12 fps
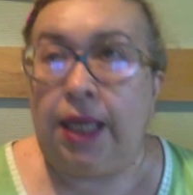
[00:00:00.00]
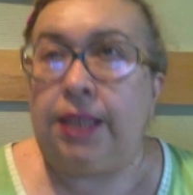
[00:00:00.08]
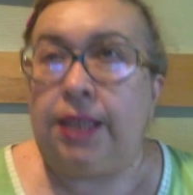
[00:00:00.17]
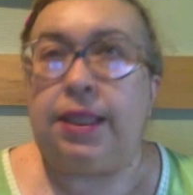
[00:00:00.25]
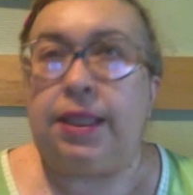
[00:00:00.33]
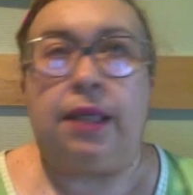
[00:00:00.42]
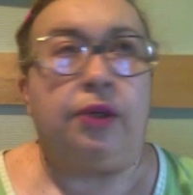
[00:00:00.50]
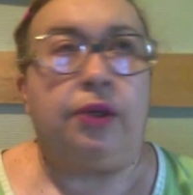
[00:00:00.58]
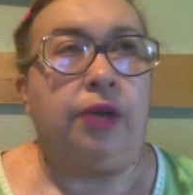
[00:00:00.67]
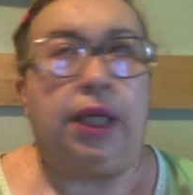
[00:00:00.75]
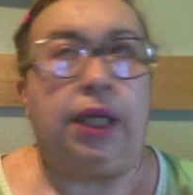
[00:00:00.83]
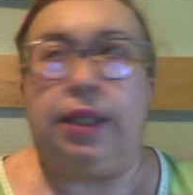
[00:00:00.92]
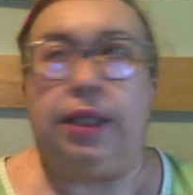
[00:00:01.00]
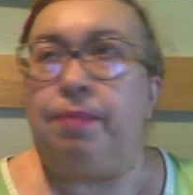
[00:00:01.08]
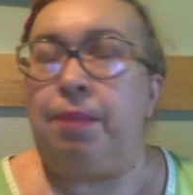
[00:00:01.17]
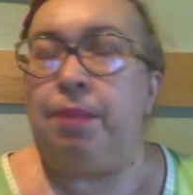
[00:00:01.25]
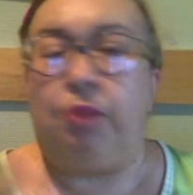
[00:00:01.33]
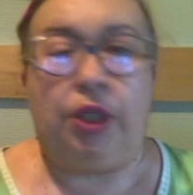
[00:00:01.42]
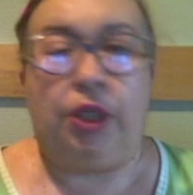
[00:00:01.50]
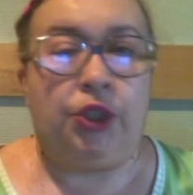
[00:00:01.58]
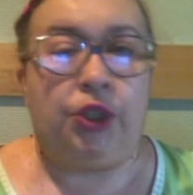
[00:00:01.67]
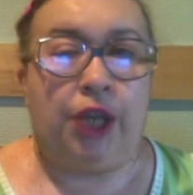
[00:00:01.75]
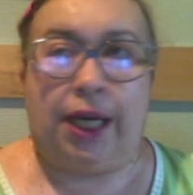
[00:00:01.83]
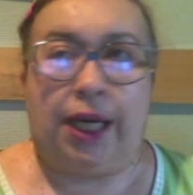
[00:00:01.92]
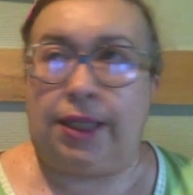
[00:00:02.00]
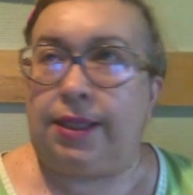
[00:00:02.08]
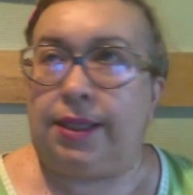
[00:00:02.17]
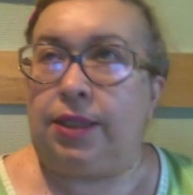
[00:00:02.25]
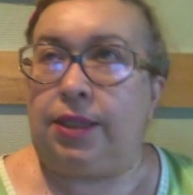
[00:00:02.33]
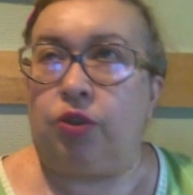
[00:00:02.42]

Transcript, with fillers: sia ancora lì a bamboleggiarsi,